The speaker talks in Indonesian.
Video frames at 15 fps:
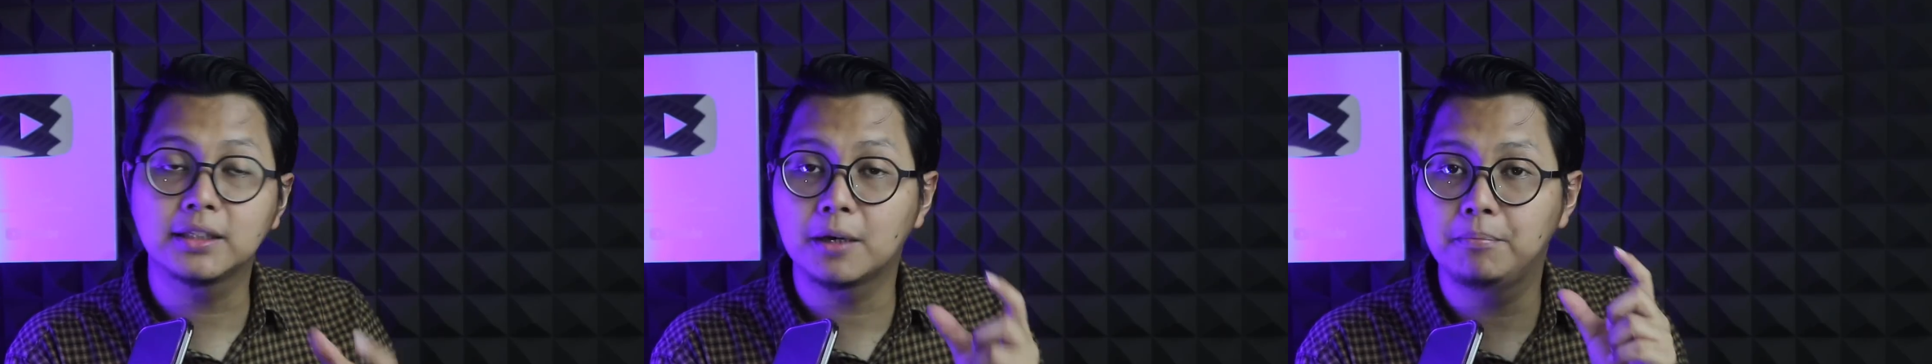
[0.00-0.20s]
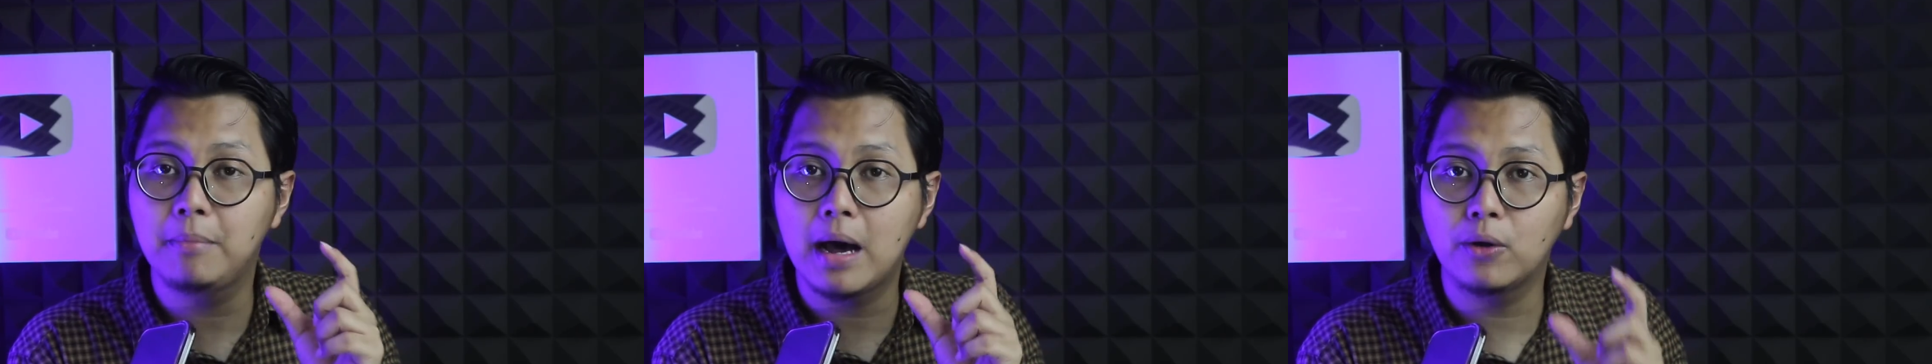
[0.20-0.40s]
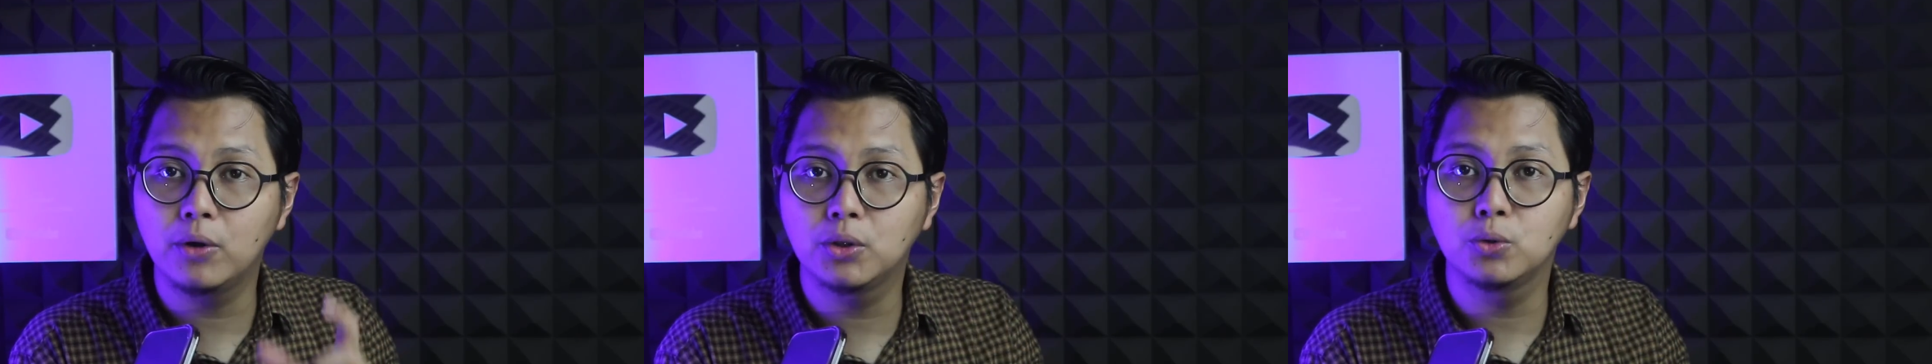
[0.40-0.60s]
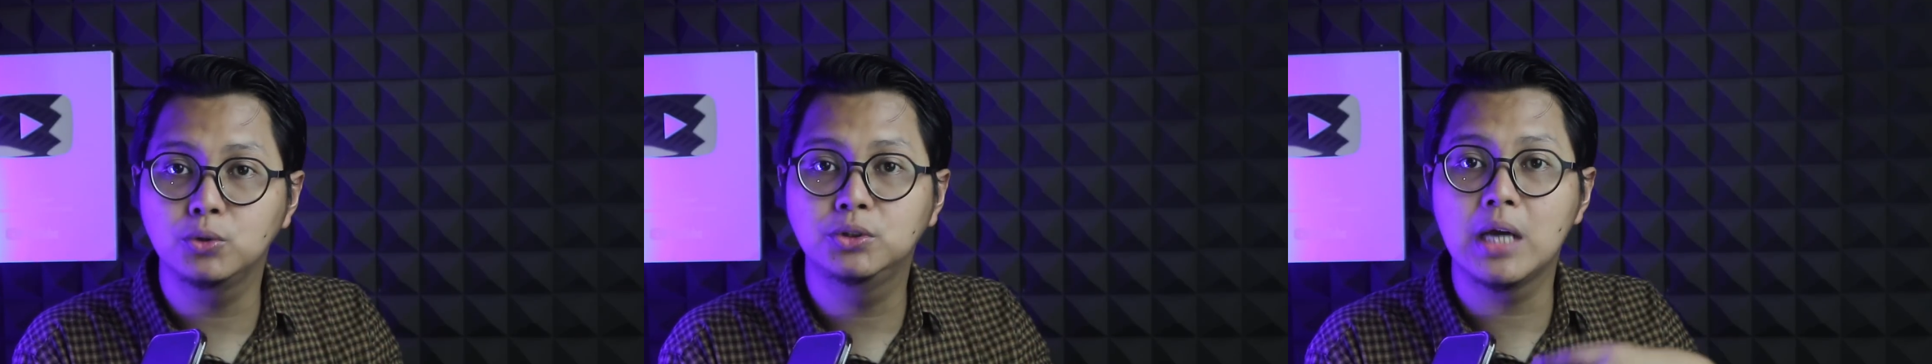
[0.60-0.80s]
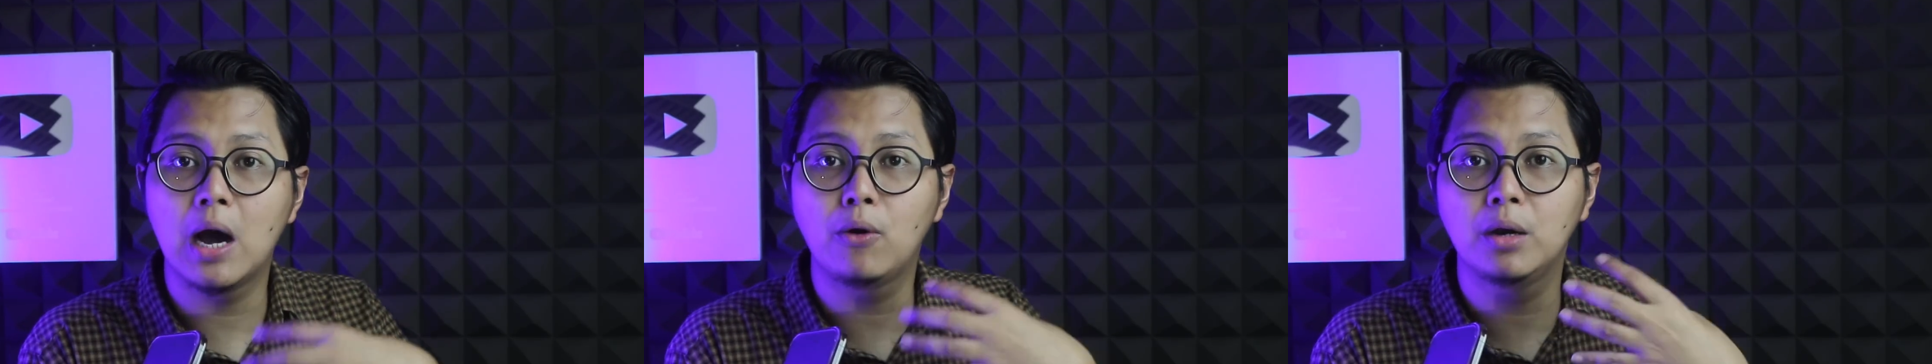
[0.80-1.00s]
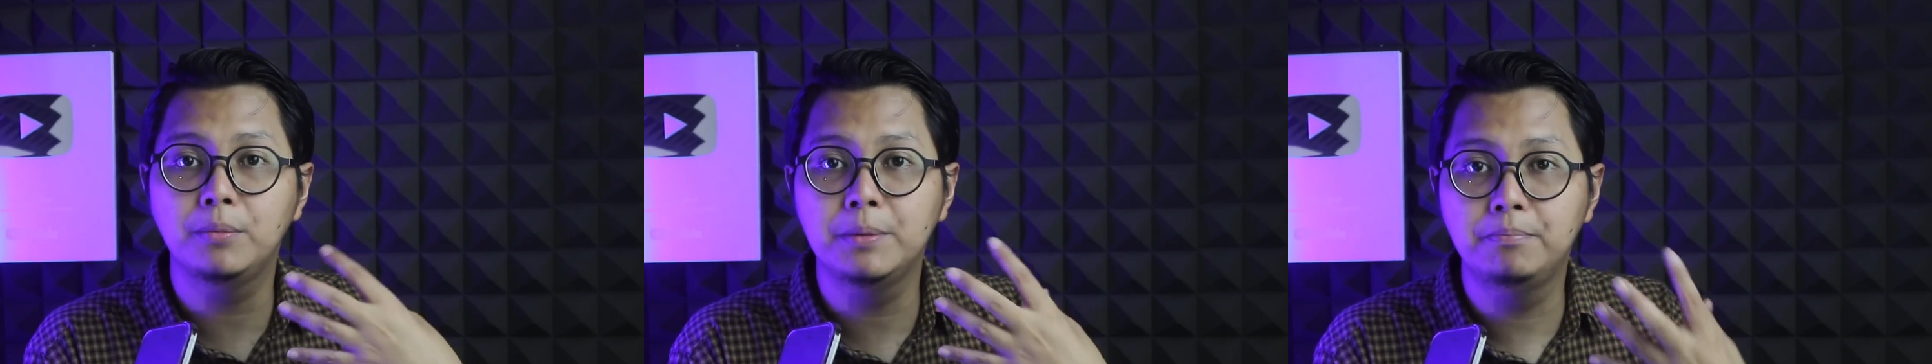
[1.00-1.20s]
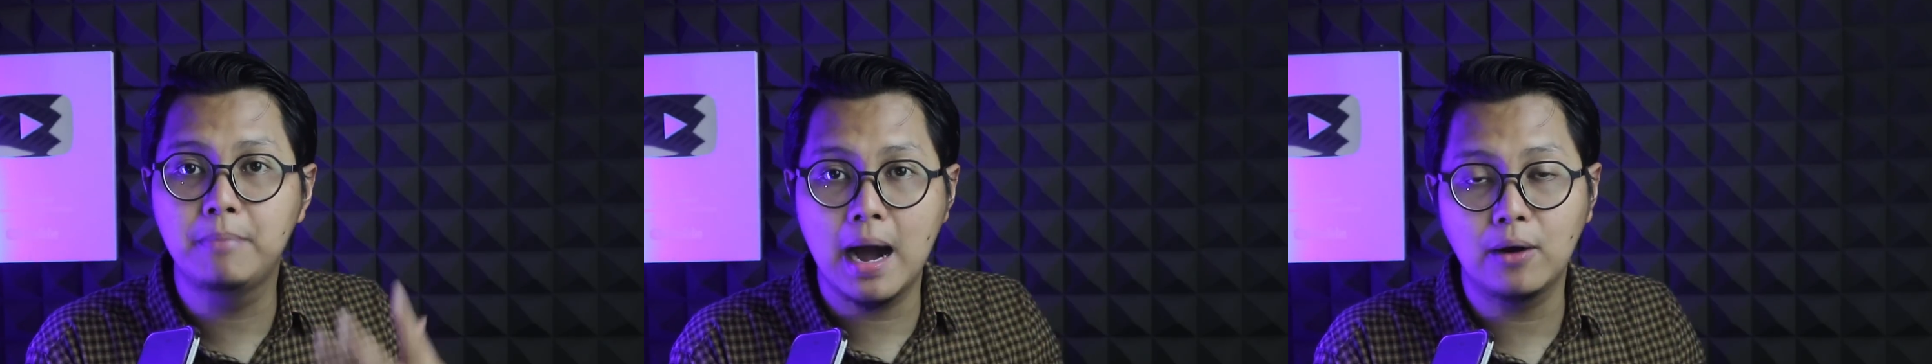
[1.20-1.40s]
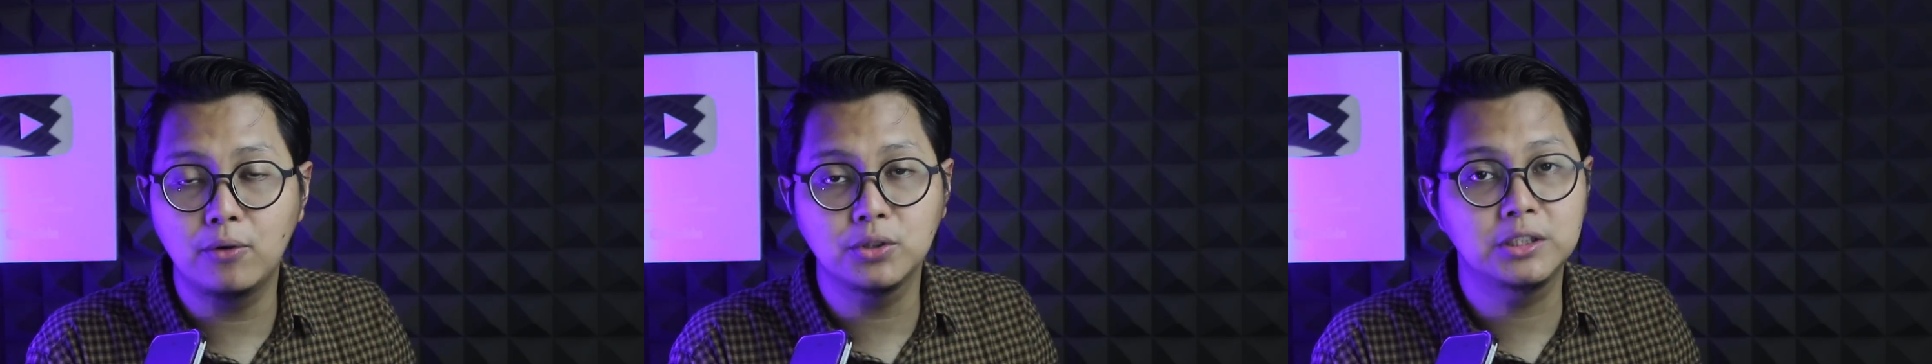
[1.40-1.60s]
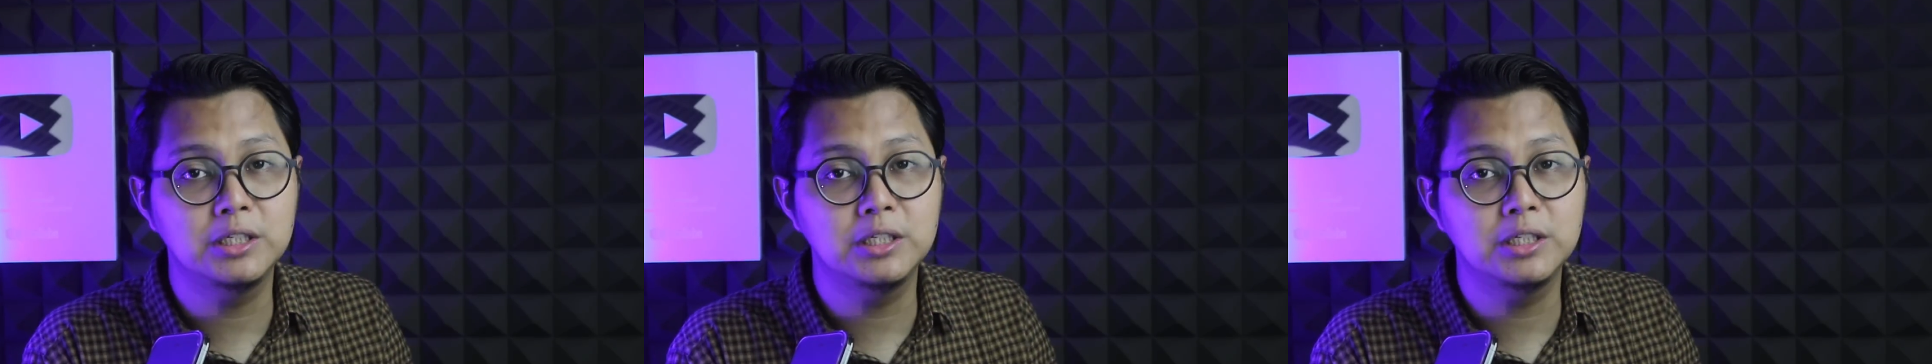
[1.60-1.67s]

terbaru itu jauh lebih bagus